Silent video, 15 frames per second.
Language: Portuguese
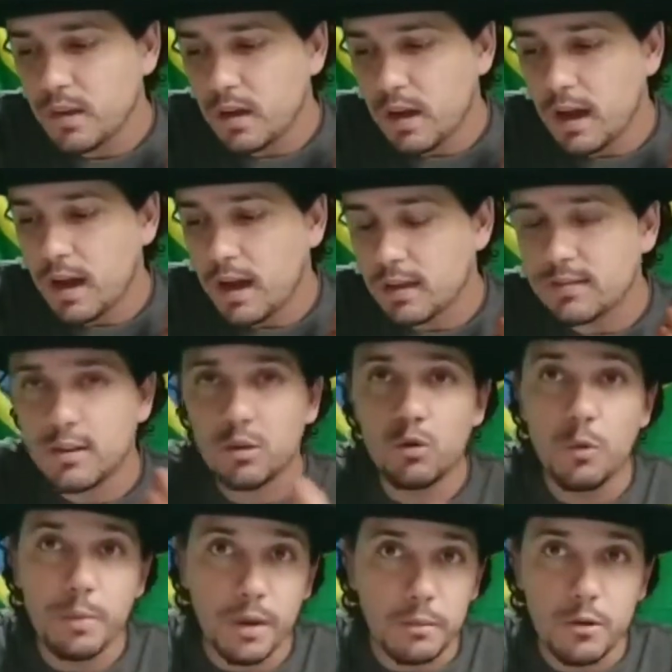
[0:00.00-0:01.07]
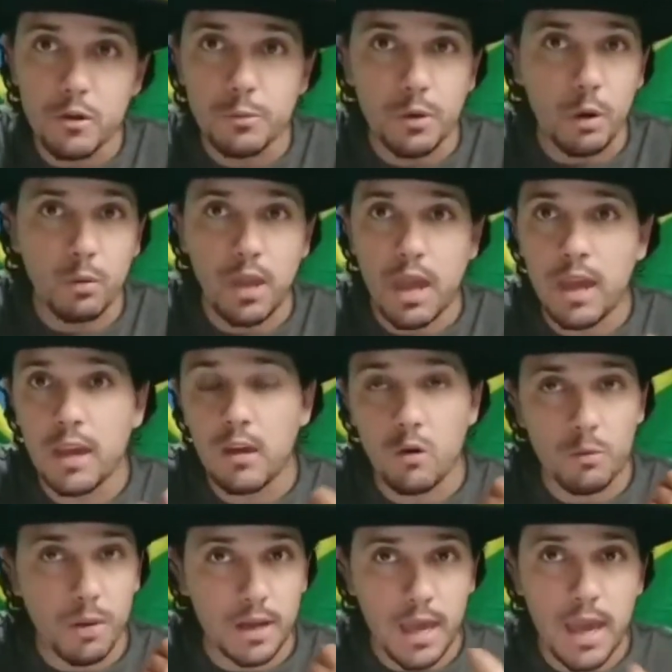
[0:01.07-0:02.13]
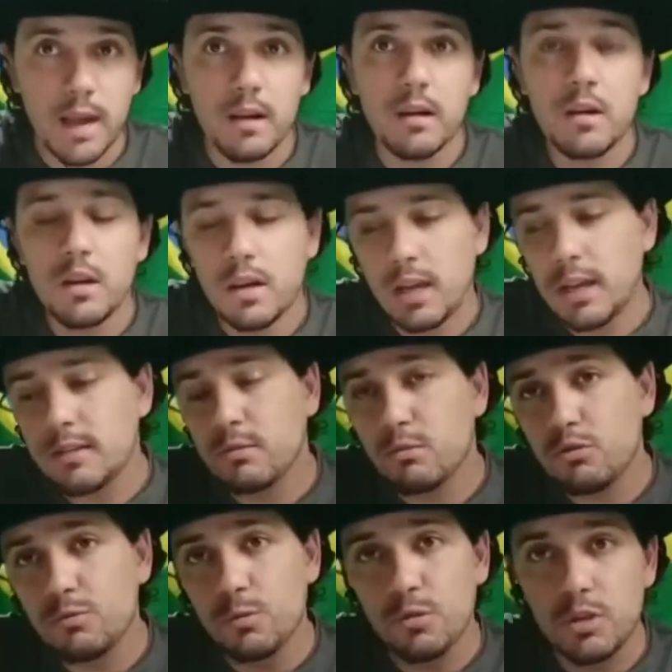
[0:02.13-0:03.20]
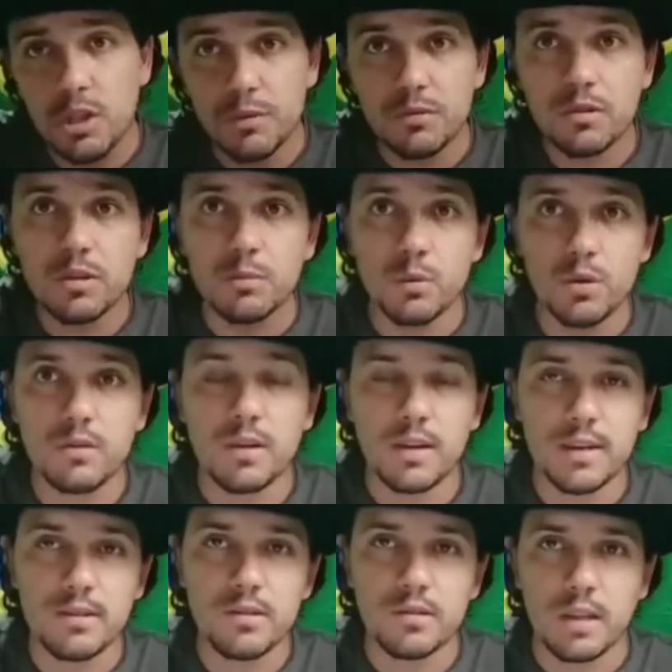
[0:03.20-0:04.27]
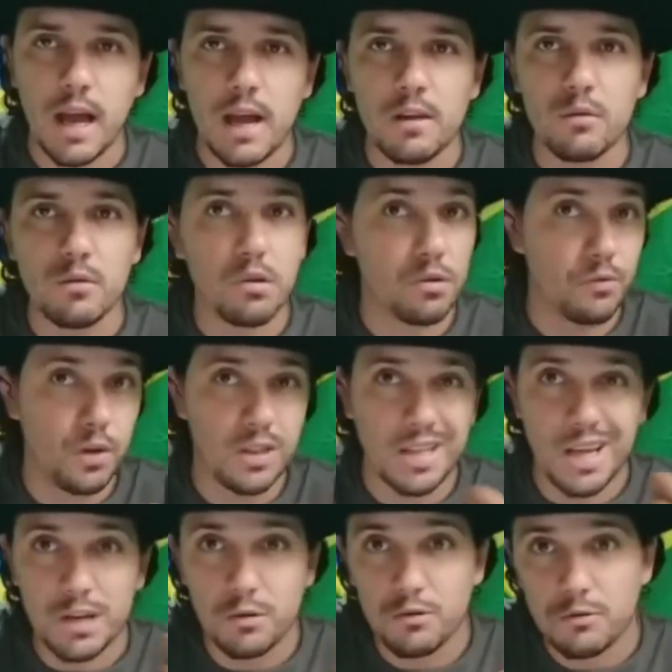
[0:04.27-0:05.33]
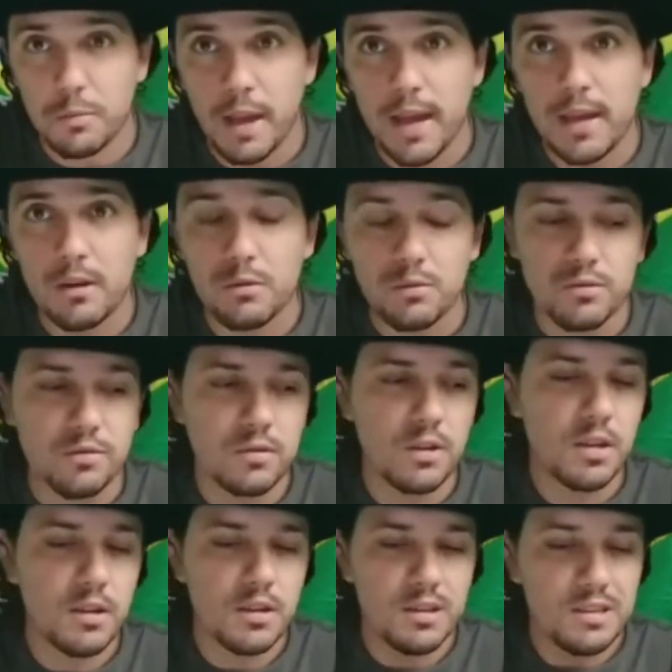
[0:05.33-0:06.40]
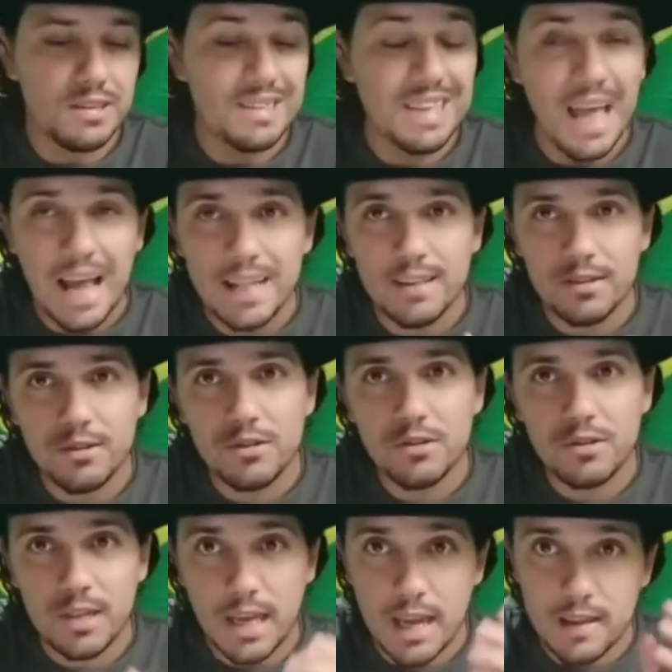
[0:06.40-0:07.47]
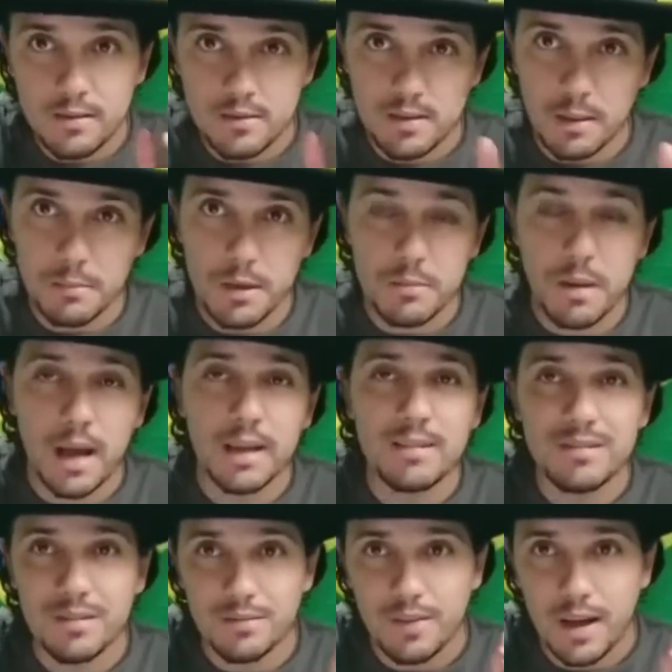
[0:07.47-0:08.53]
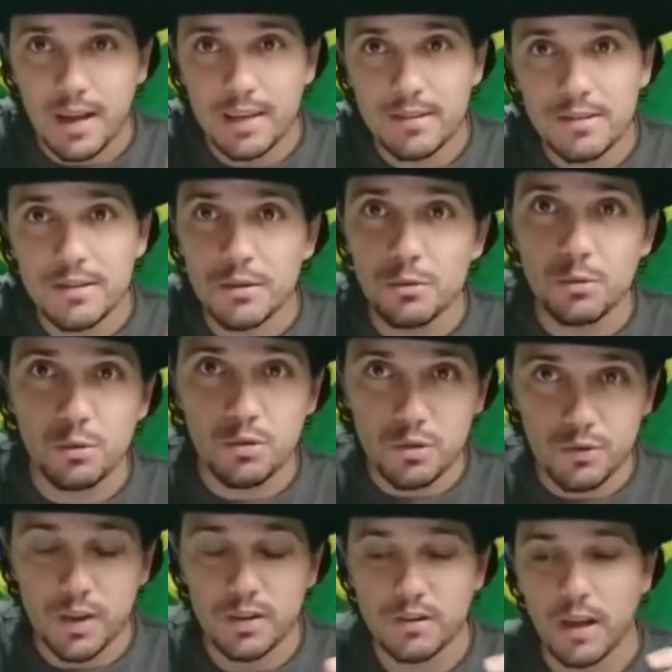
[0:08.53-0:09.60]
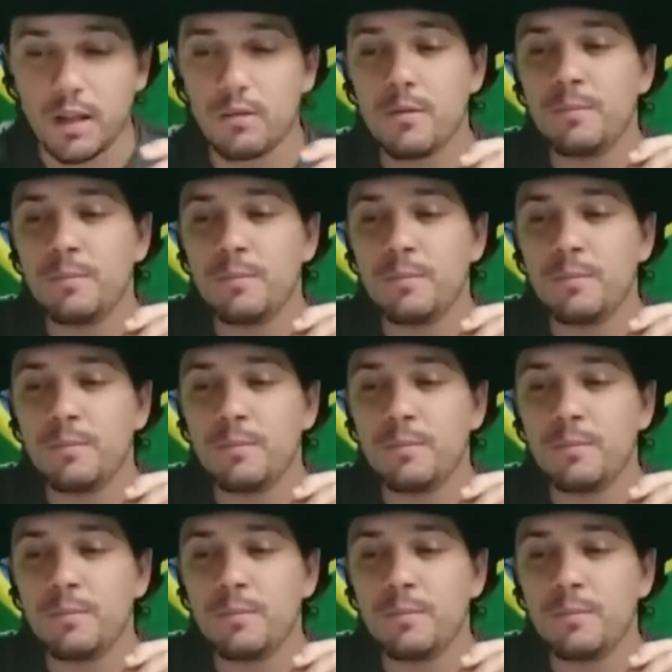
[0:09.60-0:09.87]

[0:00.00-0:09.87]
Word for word: ah, sendo oprimido por alguém, alguma guerra. Esse é um dos motivos que muitos acreditaram, e eu não vou entrar aqui nos méritos nada disso, quer saber mais, vai adquirir o curso fechado.